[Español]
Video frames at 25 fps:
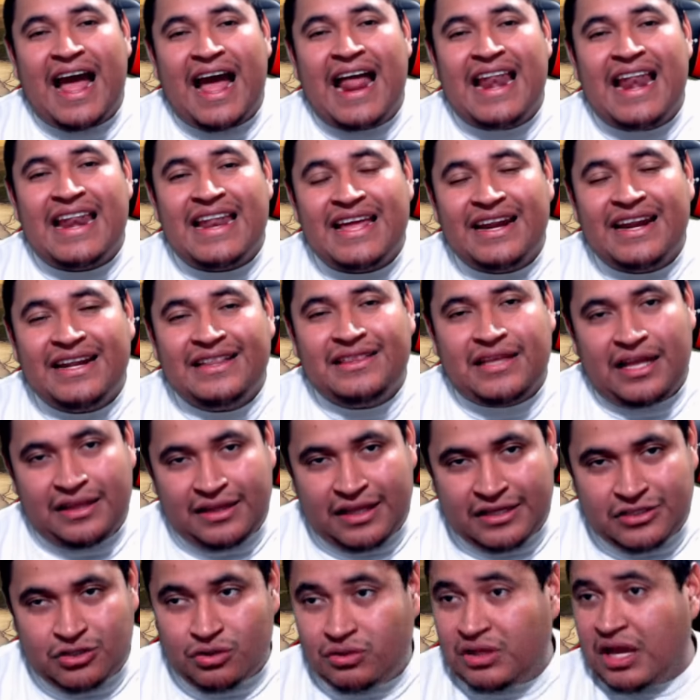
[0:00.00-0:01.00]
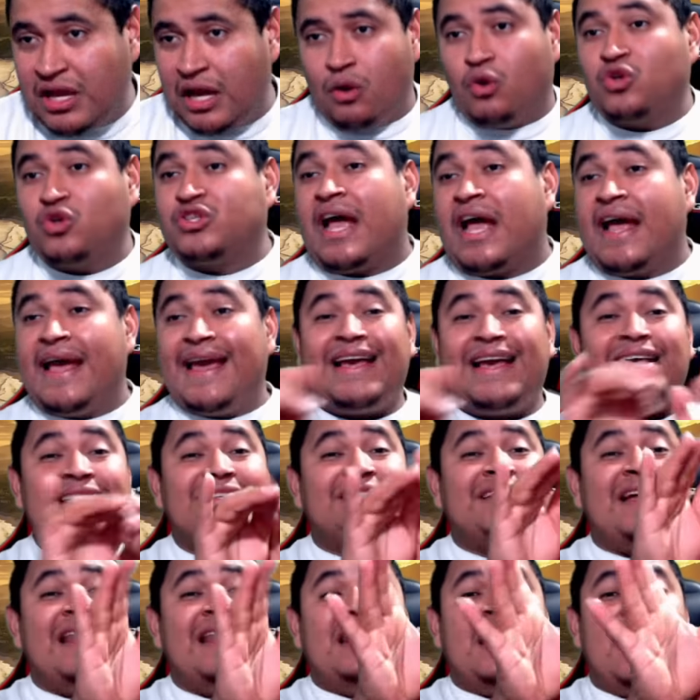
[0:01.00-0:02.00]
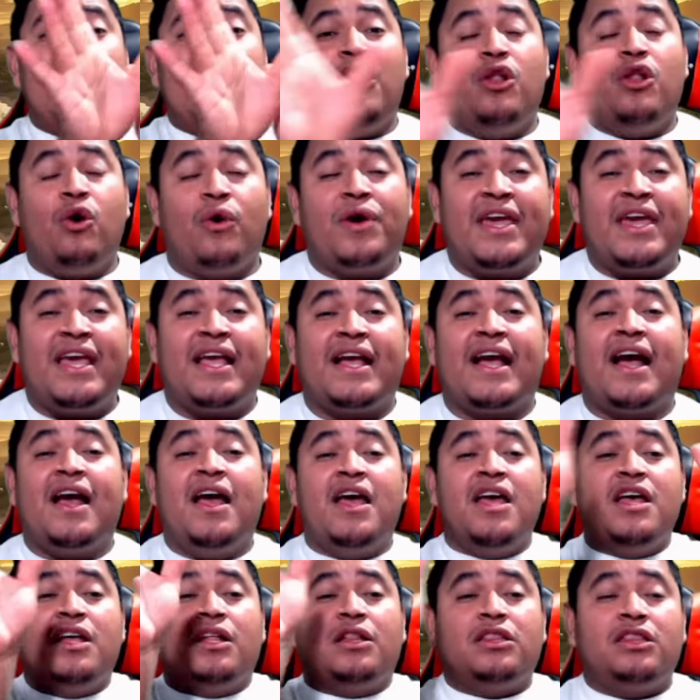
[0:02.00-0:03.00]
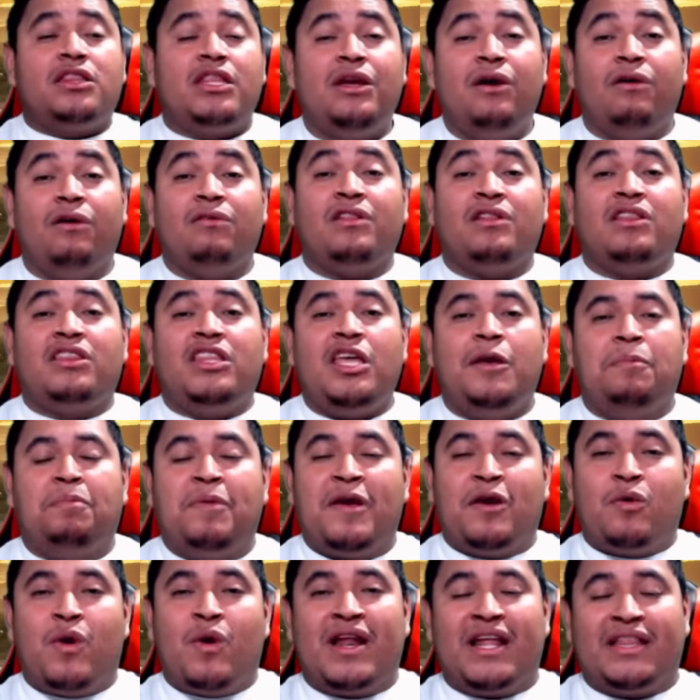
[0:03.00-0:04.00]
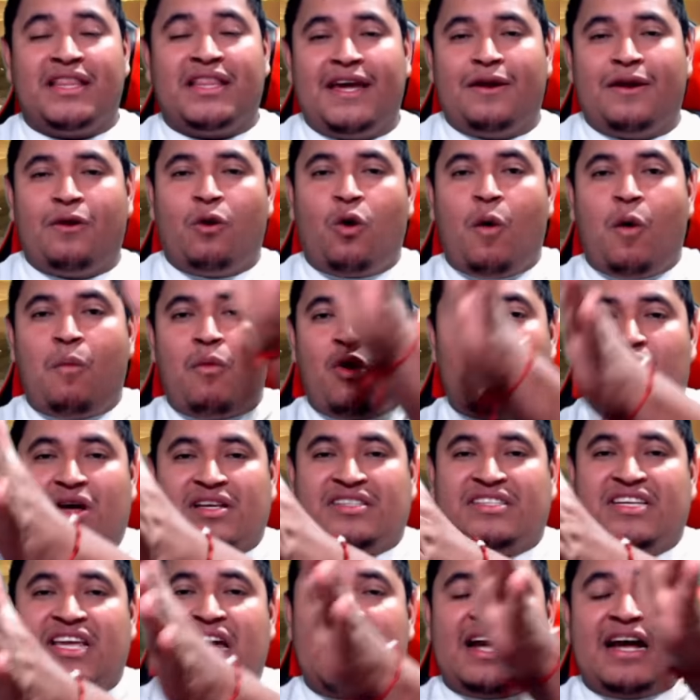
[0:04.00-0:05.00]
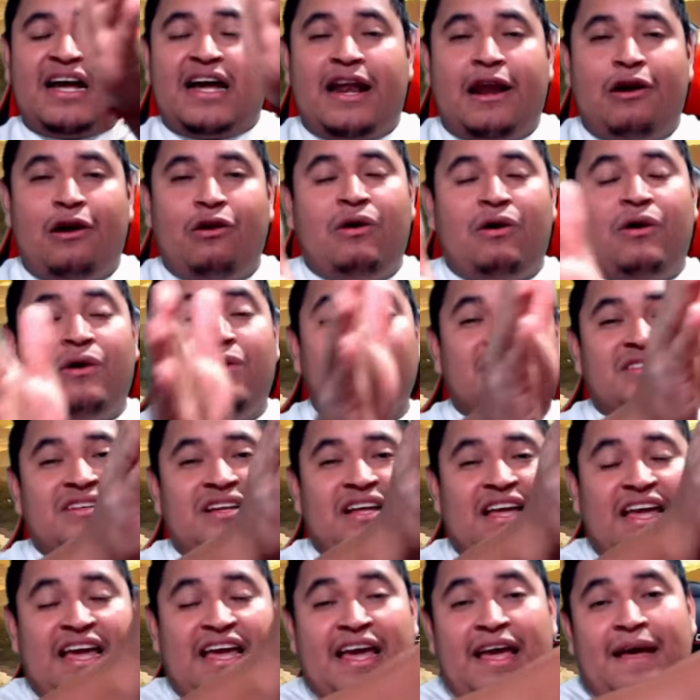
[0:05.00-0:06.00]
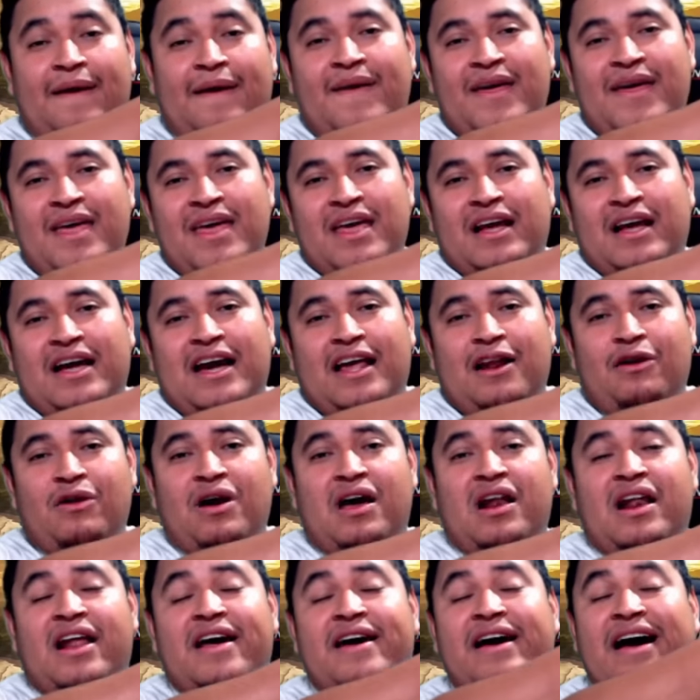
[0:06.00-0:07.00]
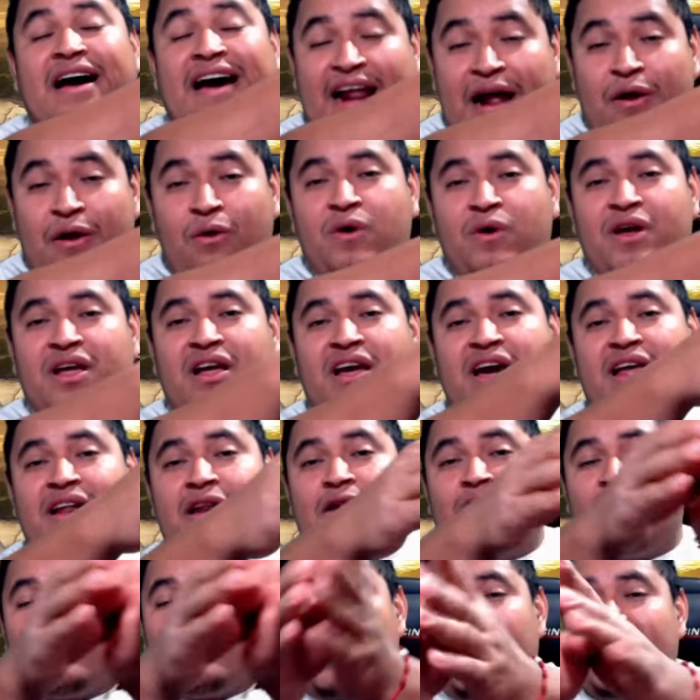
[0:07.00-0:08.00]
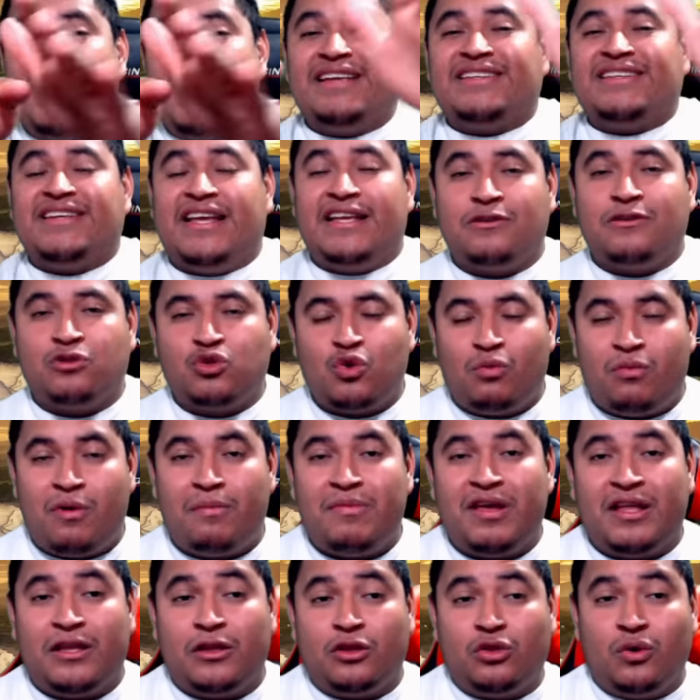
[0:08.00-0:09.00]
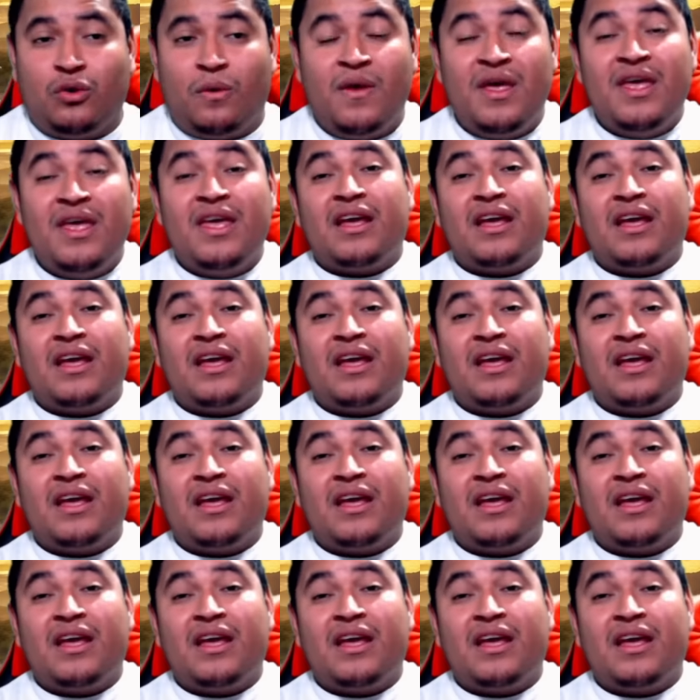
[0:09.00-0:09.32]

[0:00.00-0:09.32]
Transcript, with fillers: alerta nacional. O sea, esa es la lógica de un típico arenero como lo hacía Carlos, eh, Carlos Araujo y Carlos Reyes en su momento.